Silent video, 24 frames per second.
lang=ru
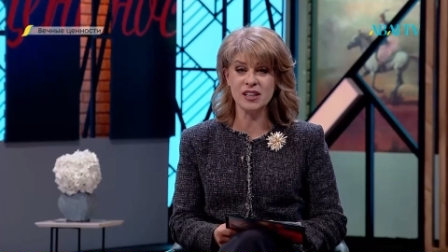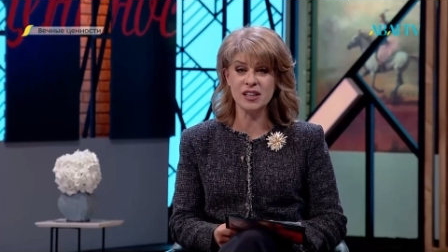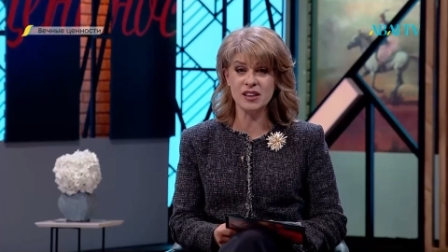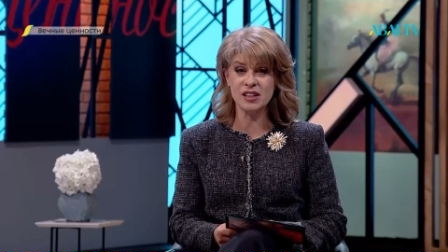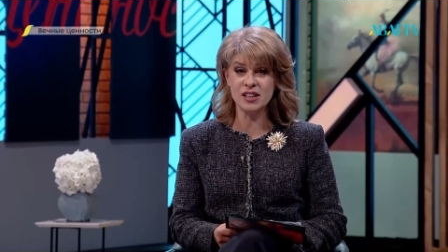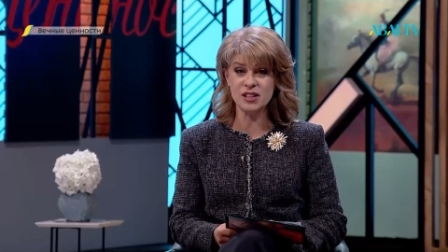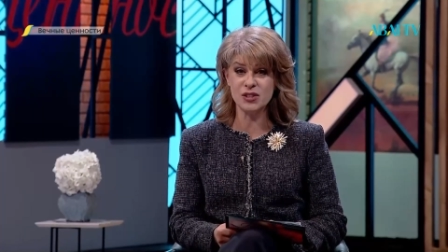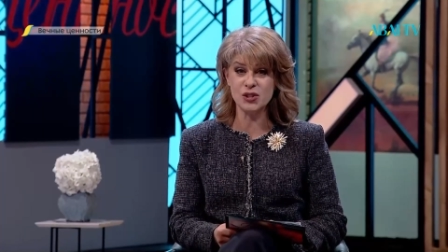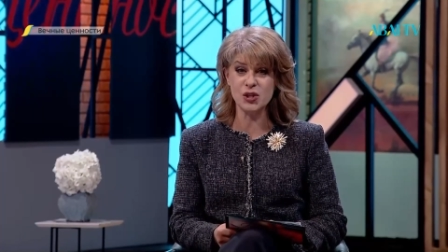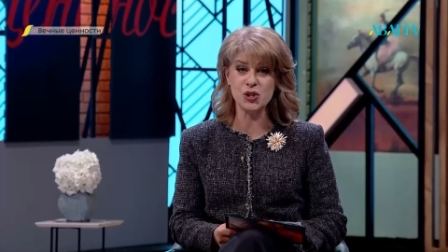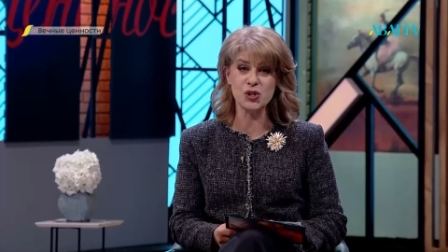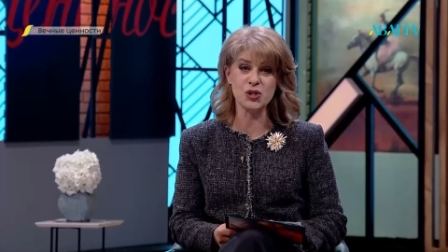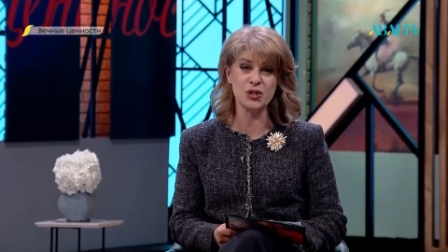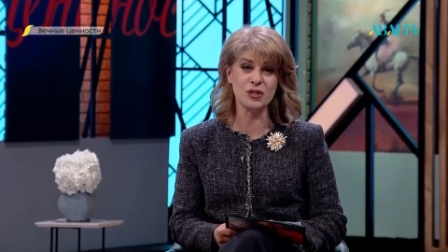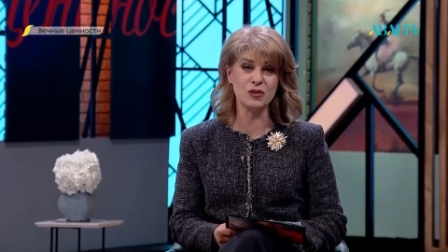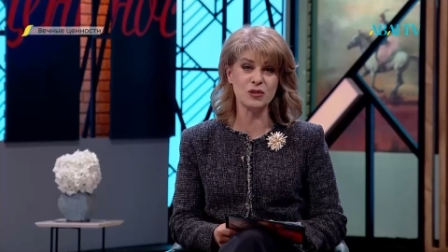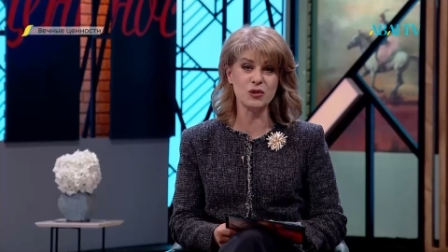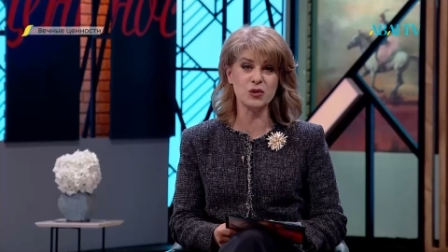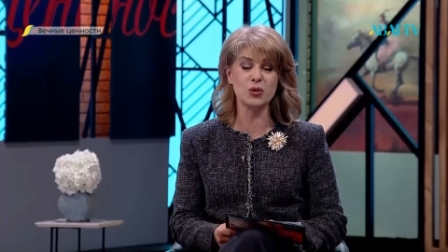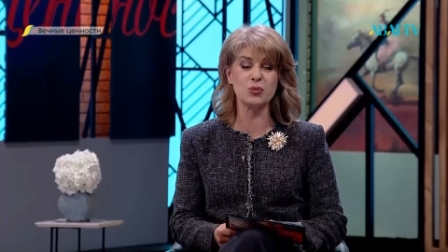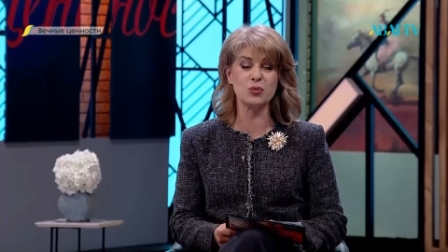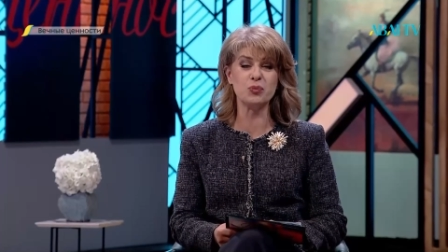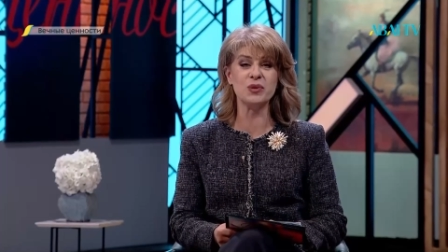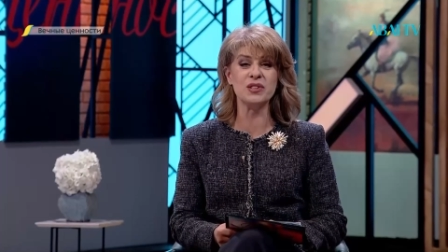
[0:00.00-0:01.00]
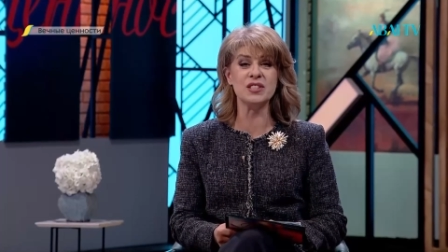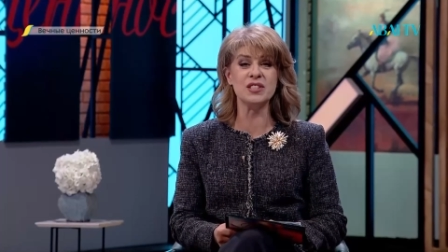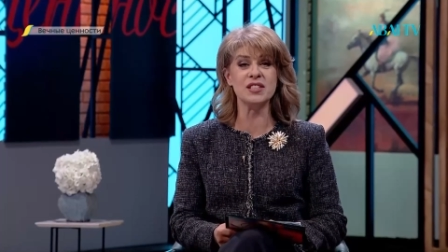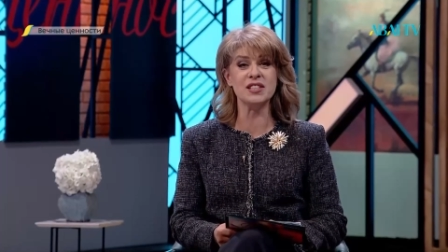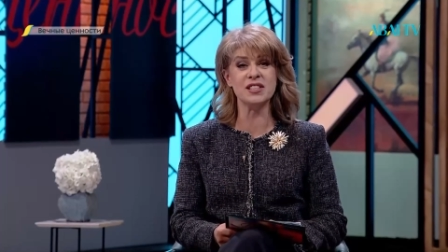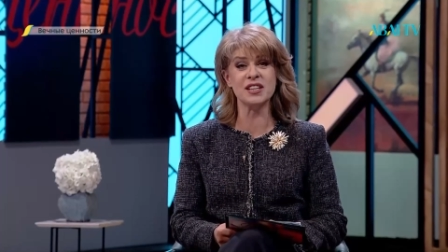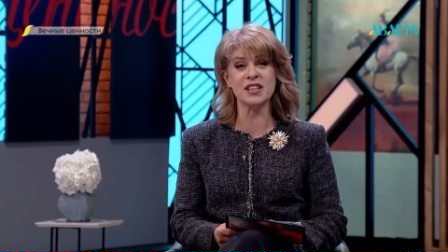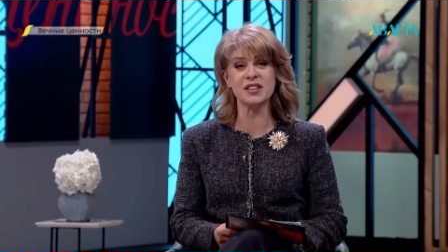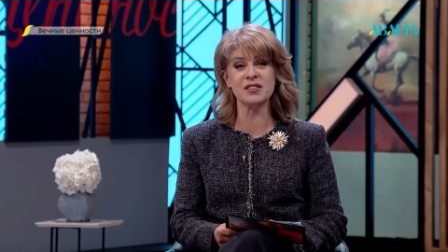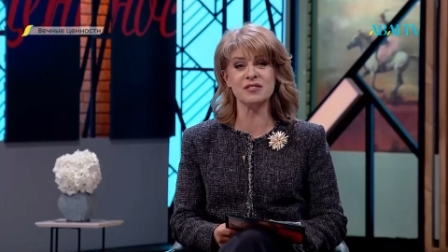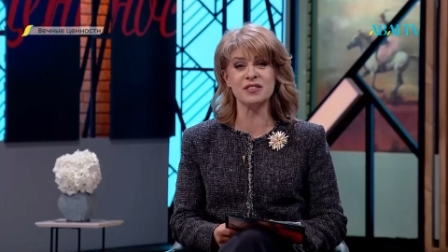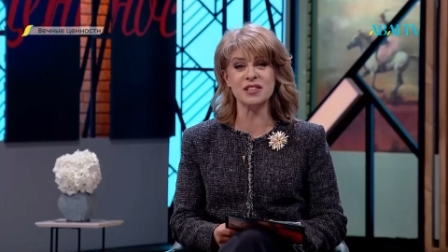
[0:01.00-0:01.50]

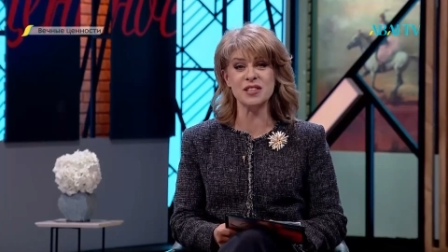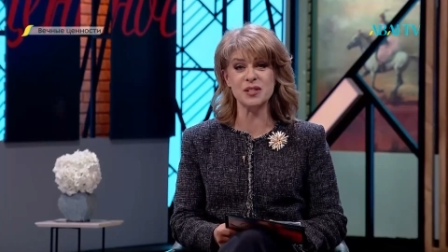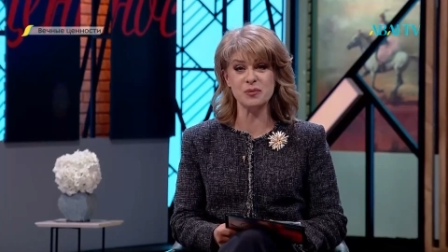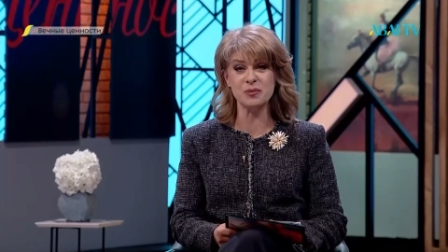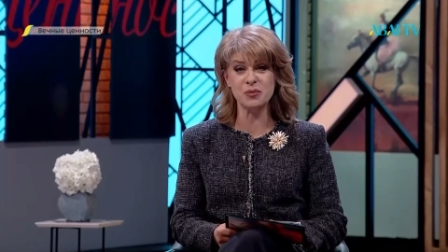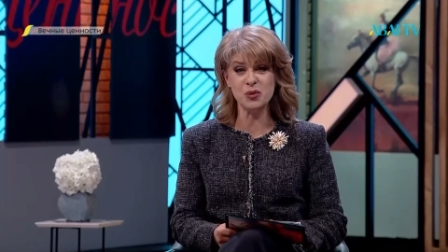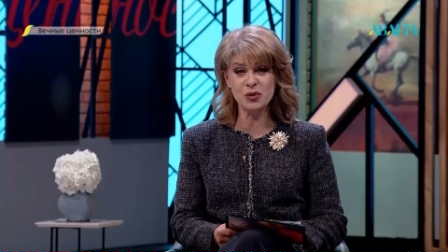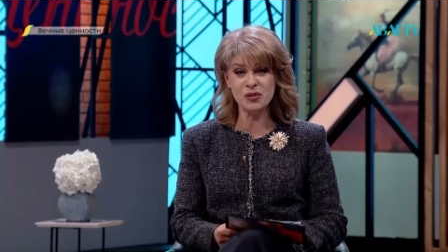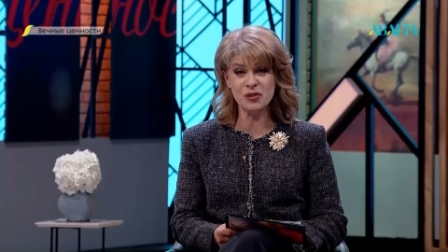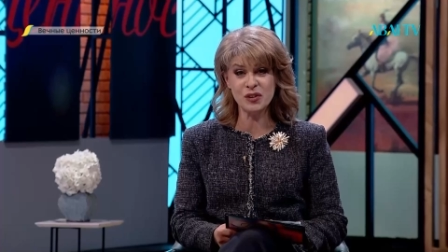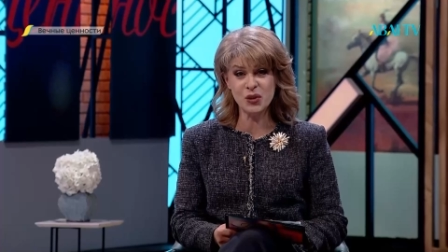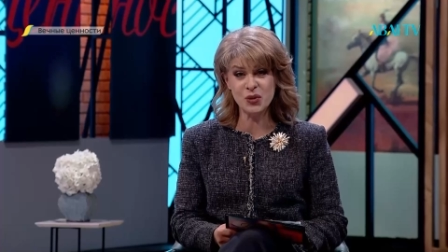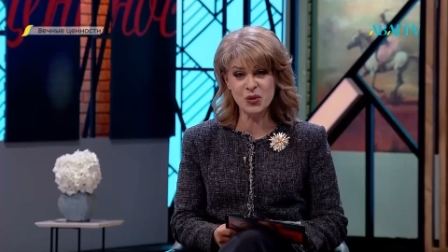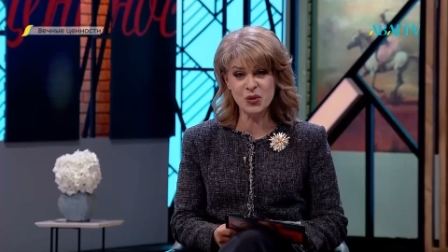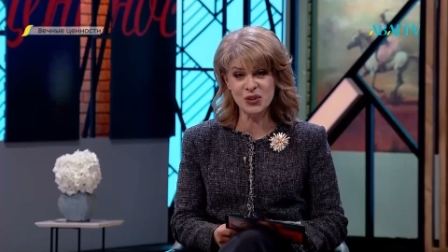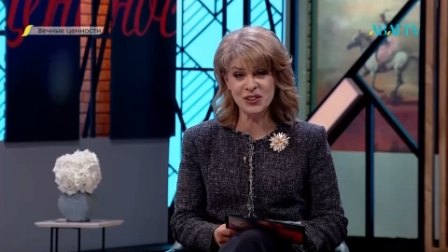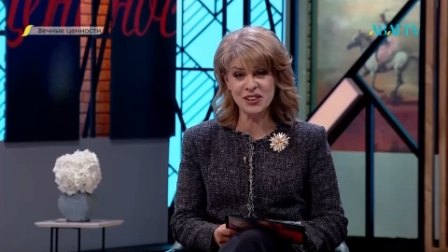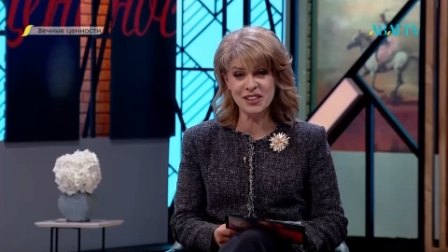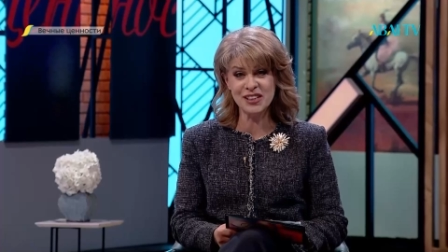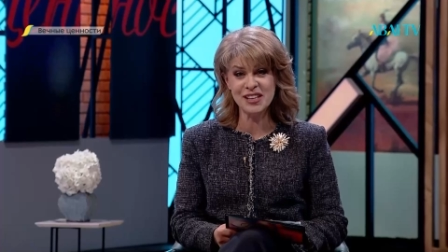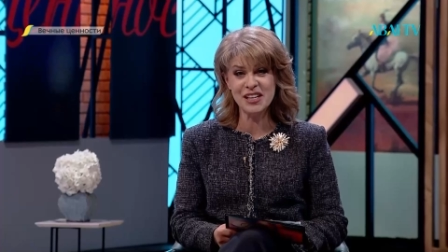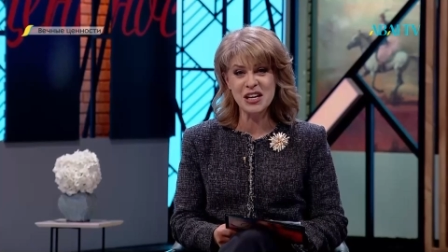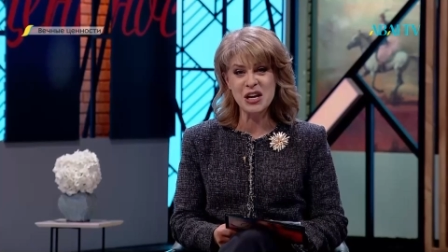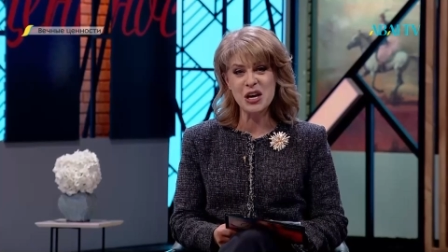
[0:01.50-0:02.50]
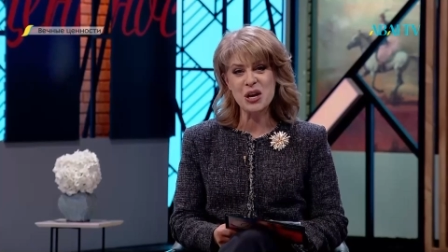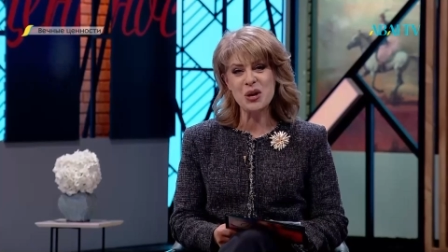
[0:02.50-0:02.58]
1958 года